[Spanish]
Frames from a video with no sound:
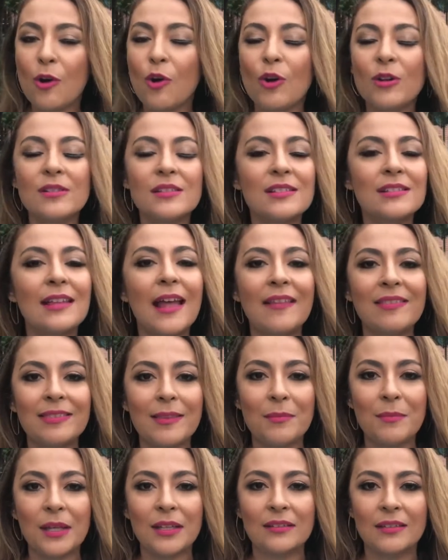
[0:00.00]

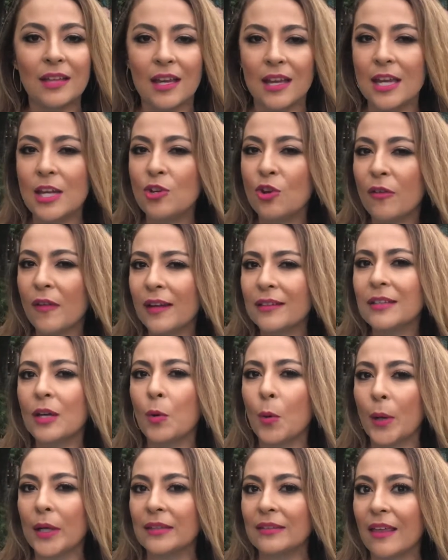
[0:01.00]
constantemente y no darte
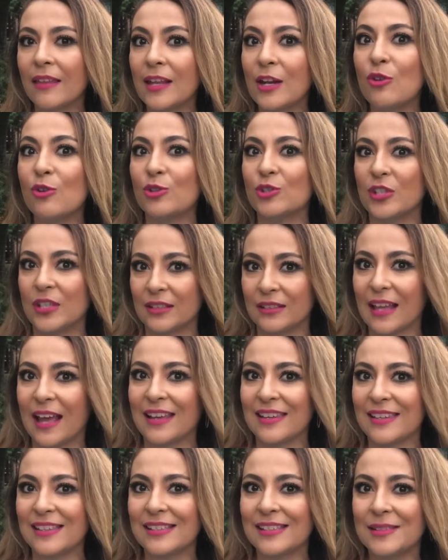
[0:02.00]
cuenta de los
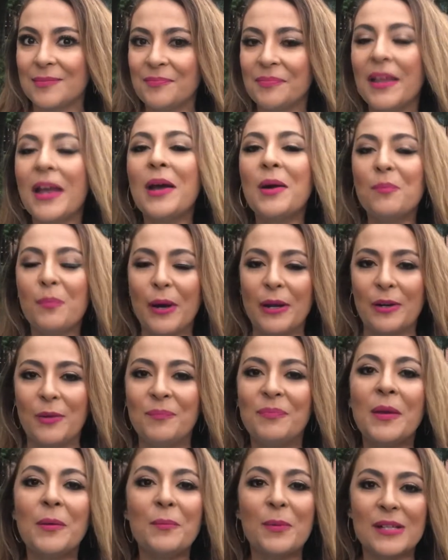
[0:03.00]
detalles. Bueno,
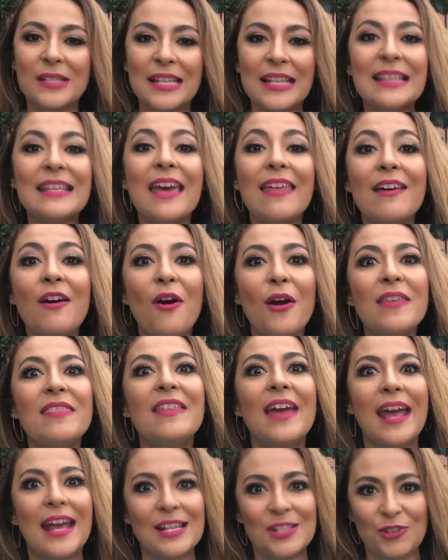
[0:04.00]
pues el día de hoy
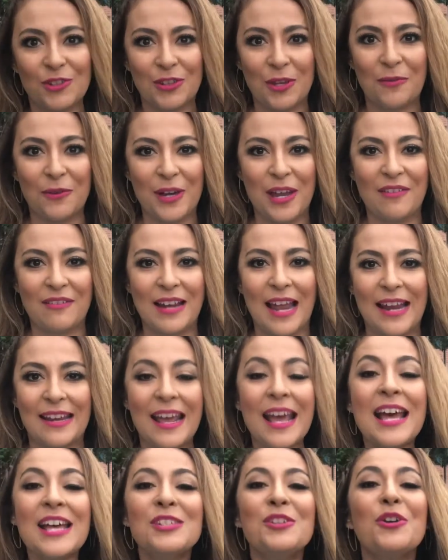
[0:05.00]
de eso te voy a hablar.
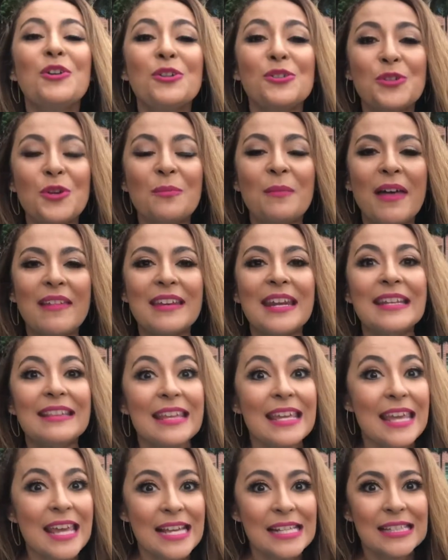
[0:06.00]
Soy Rocío Madrid
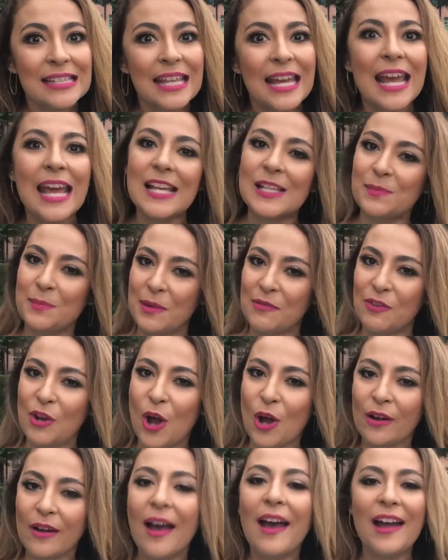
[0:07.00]
y este es mi
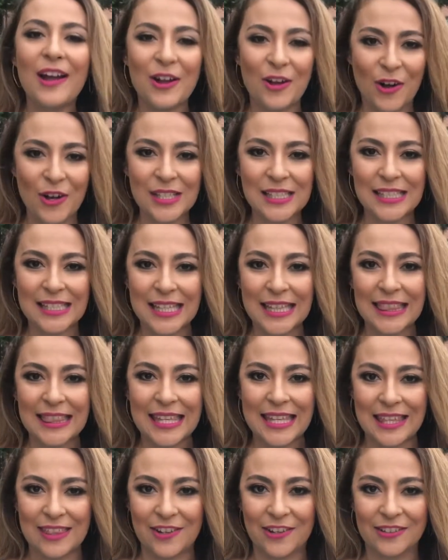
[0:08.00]
blog con
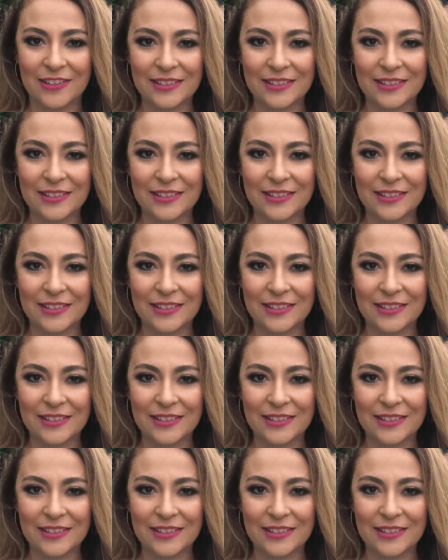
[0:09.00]
sentido.